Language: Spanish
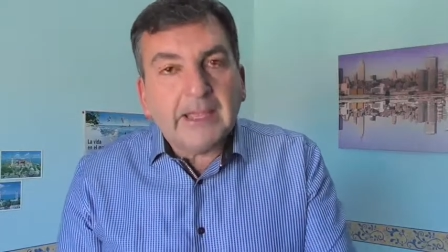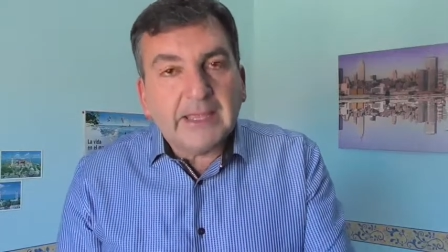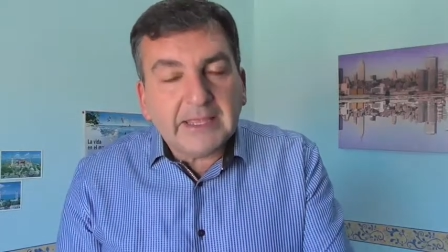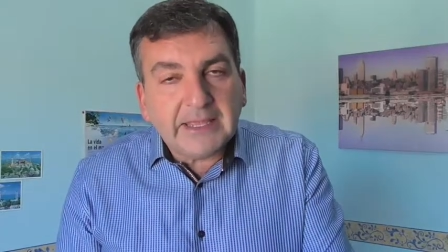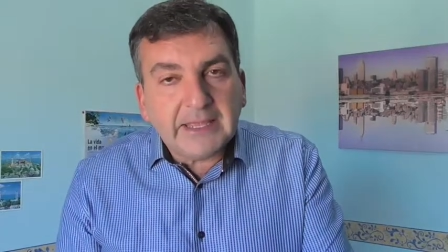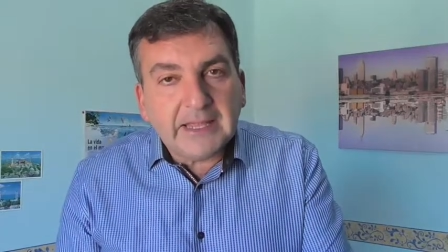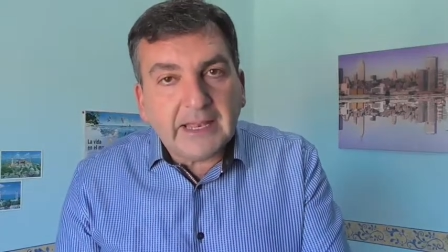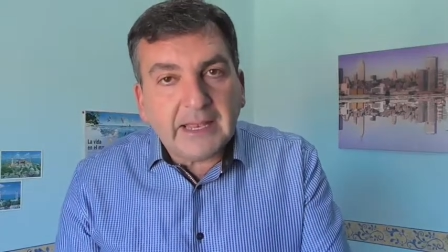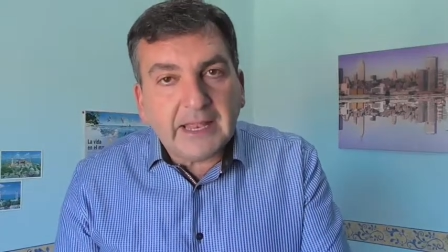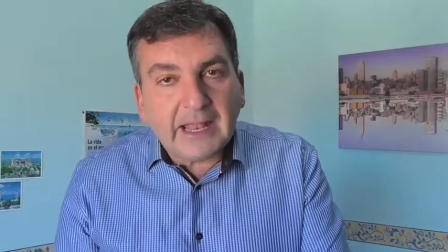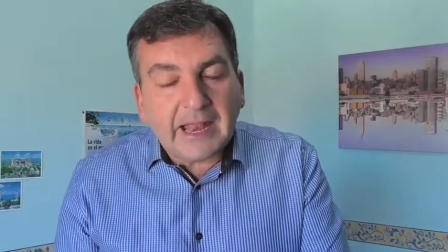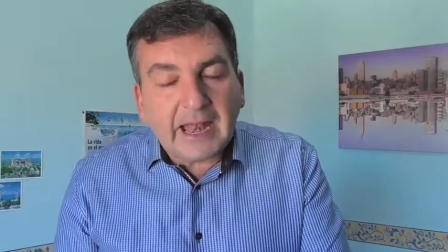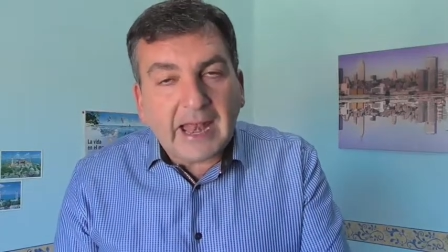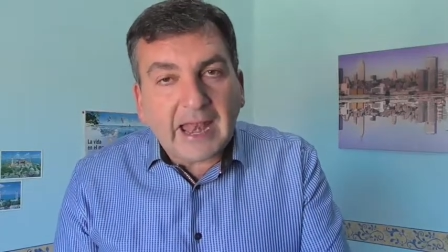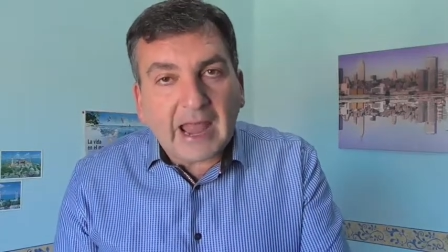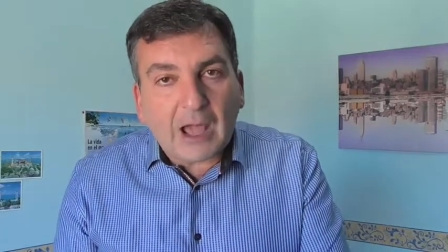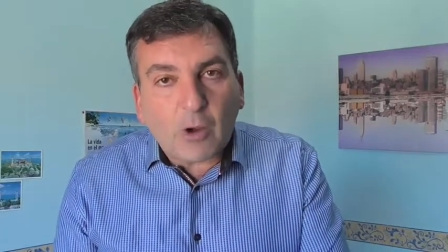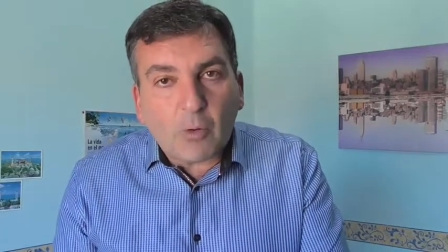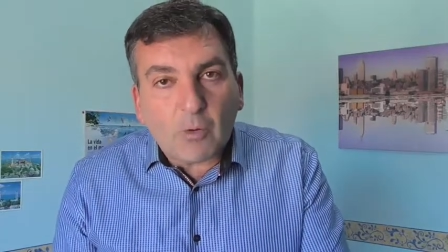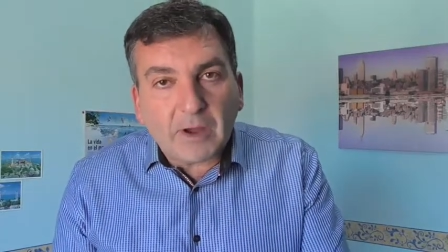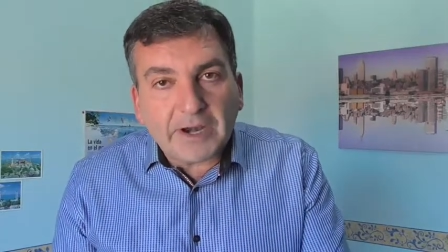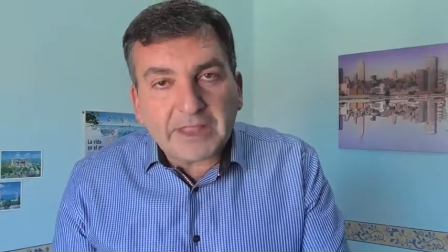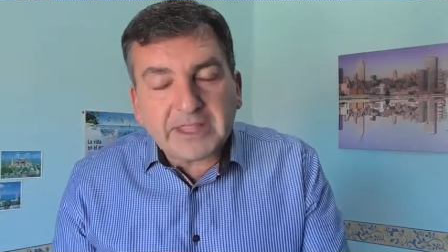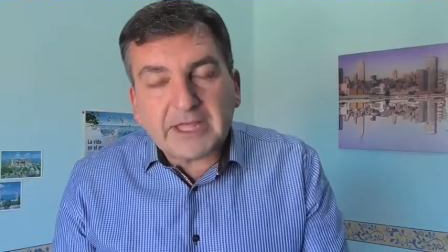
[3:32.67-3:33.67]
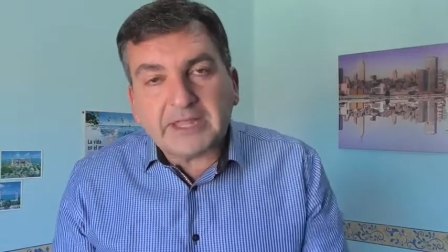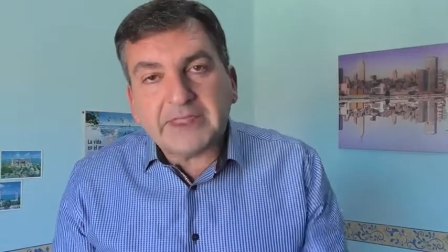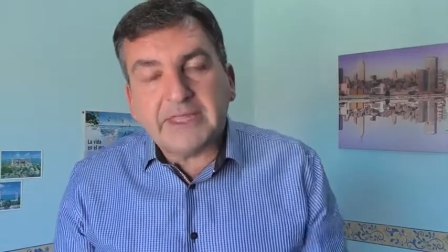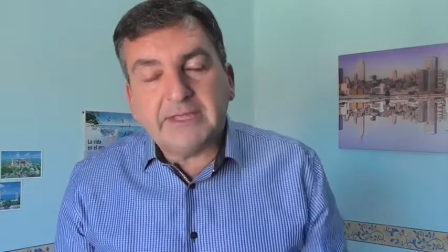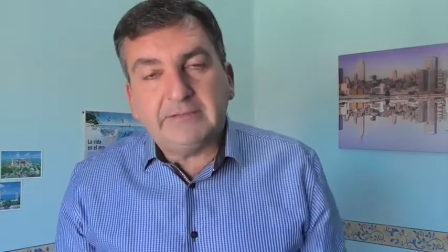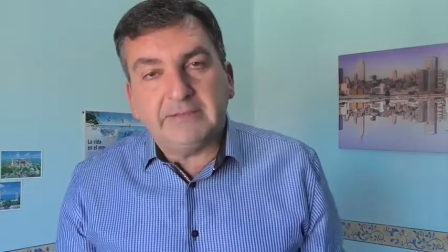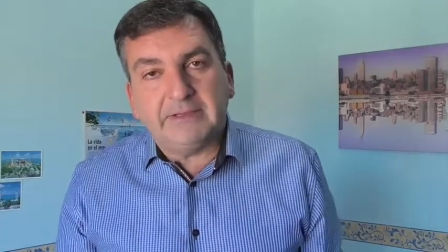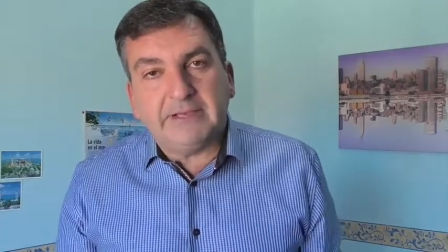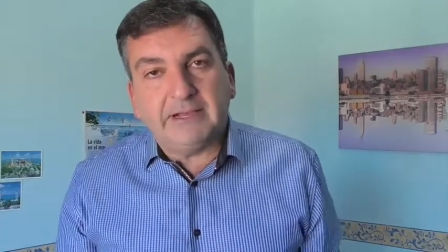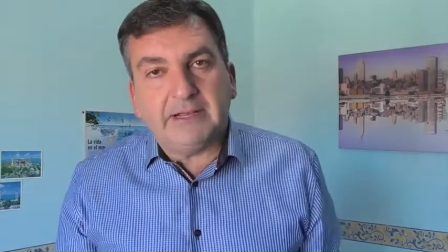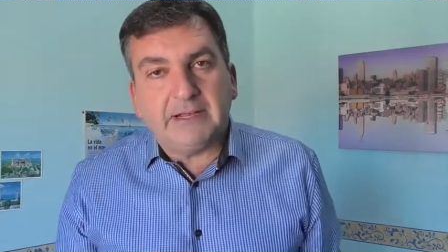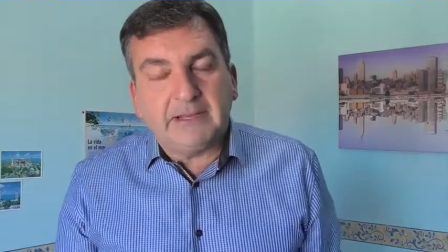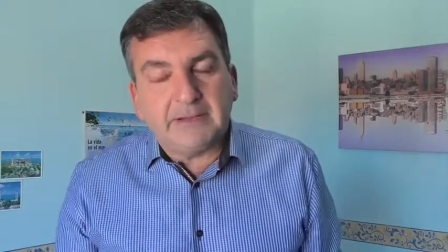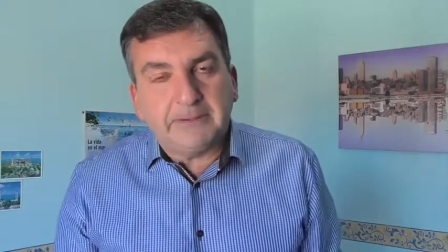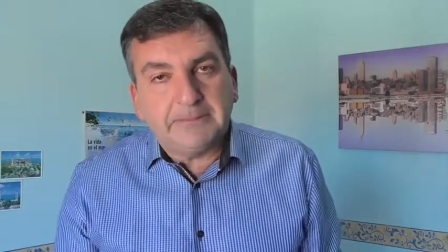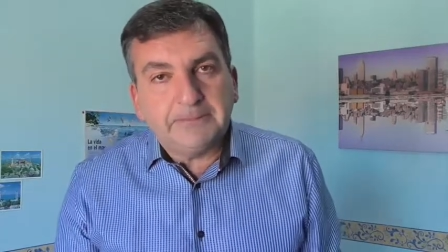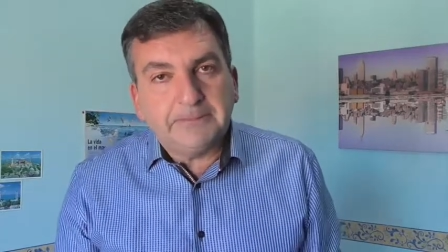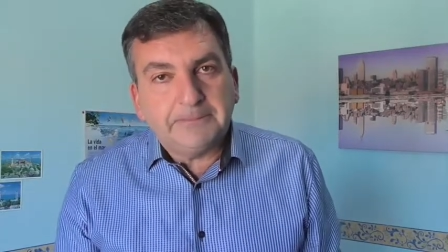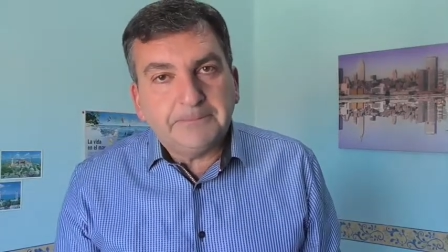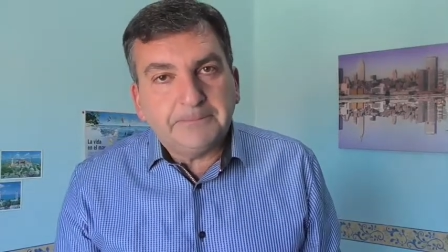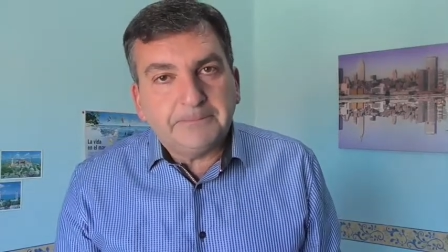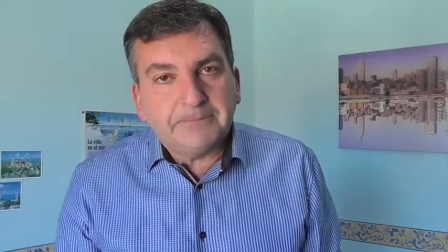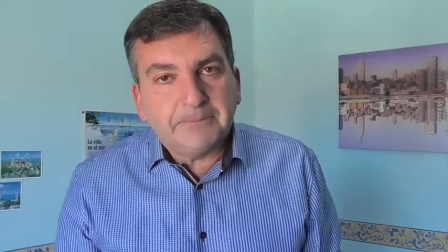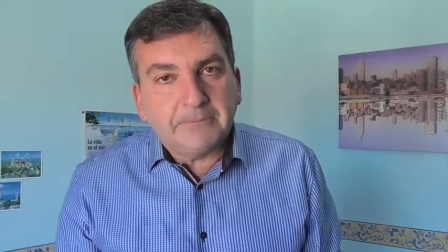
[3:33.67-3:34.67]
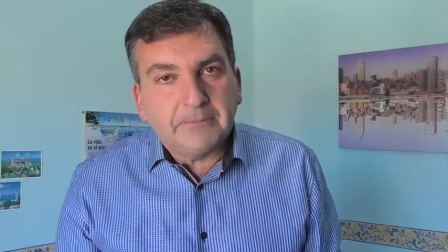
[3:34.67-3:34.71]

y la Guardia Civil